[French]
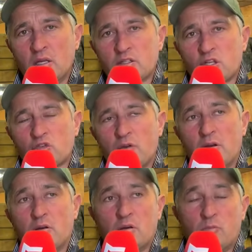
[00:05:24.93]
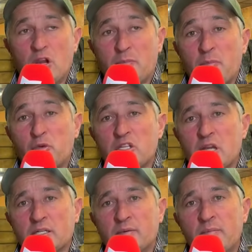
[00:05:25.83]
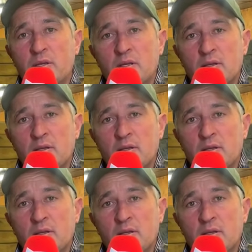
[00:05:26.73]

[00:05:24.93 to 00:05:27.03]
C'est un cheval, euh, bon, il a pris un peu de gain quand même.